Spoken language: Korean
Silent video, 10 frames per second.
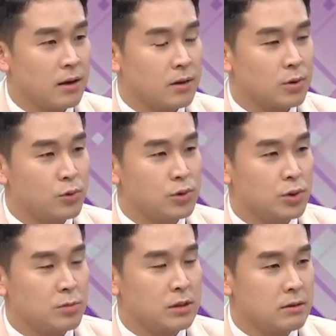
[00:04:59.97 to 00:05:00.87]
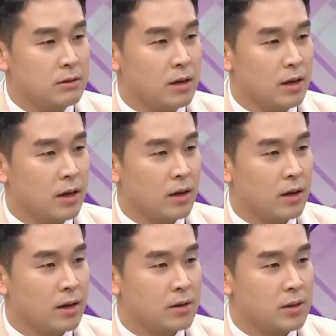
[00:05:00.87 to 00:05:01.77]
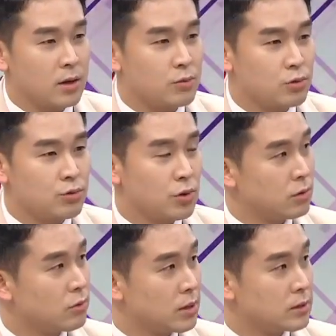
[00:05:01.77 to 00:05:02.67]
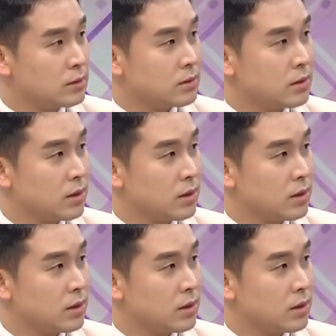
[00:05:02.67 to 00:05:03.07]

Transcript: 서울 시민들의 세금으로 운영되는